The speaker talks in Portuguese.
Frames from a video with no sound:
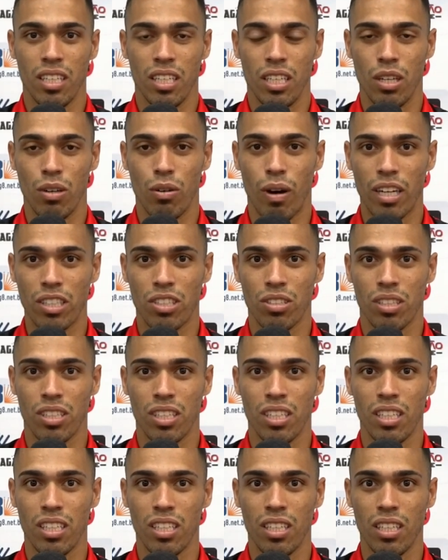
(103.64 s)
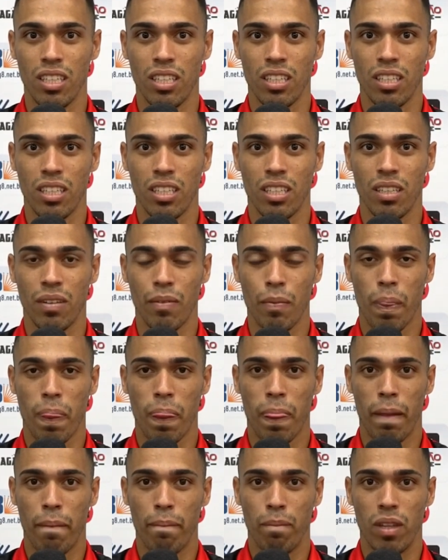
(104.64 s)
E eu acho que
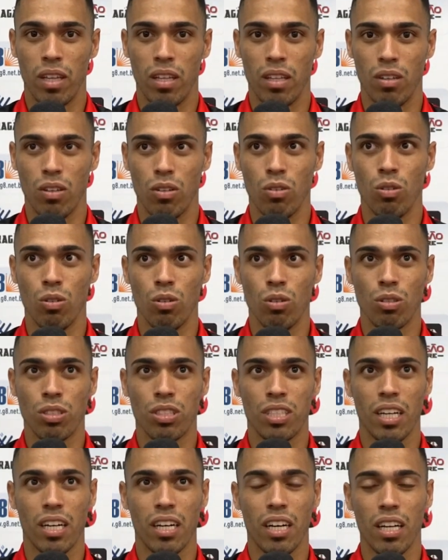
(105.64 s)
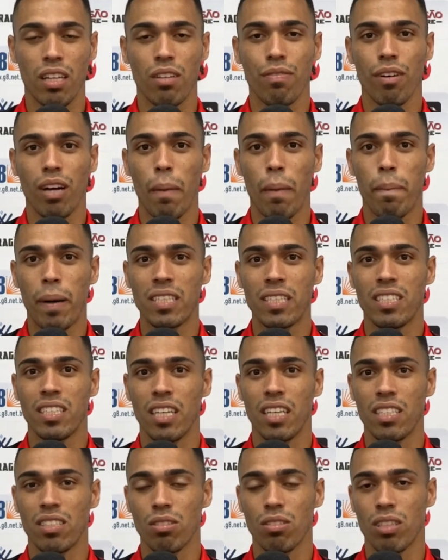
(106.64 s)
o segredo foi a
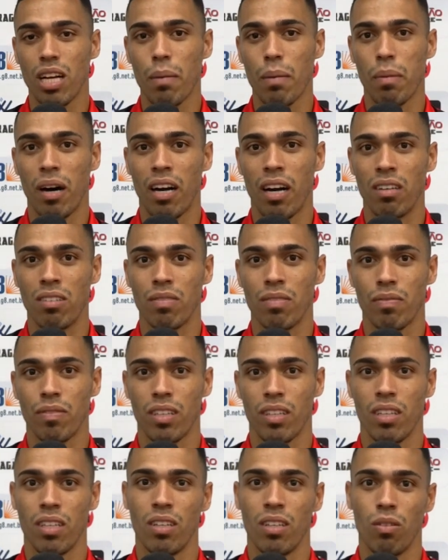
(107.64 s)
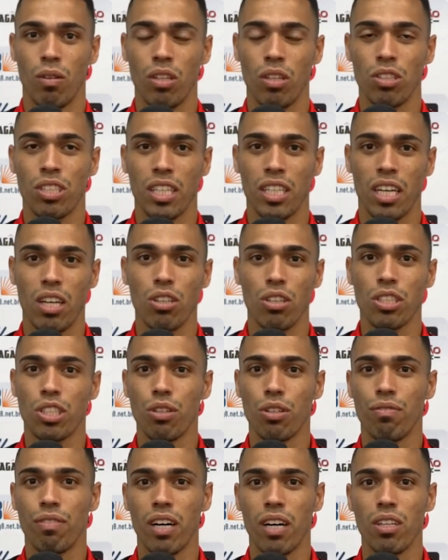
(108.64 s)
paciência e o trabalho. Quando eu cheguei, o
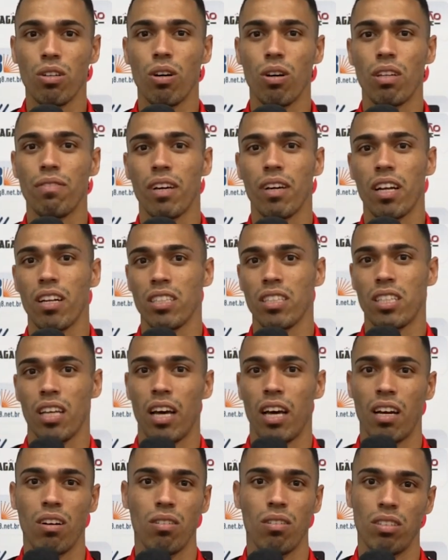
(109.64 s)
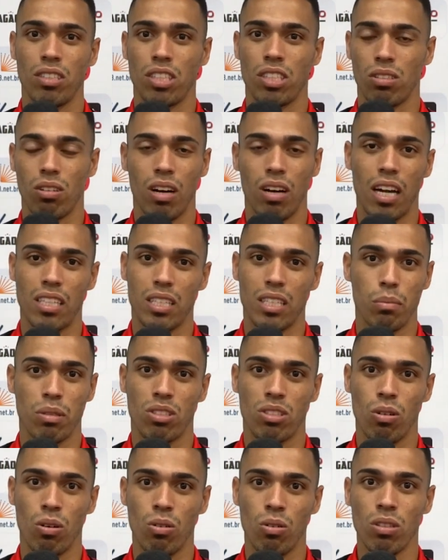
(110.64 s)
Gilvan e o Oliveira eram titulares
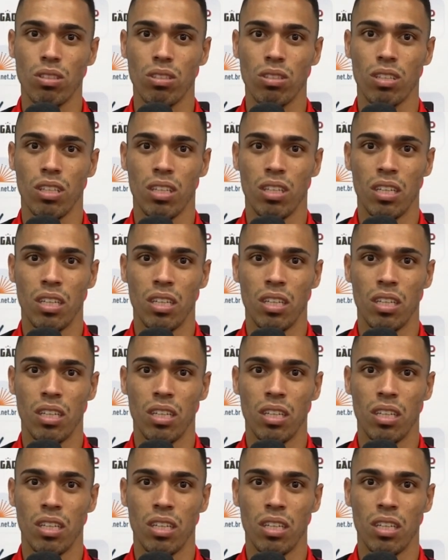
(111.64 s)
absolutos.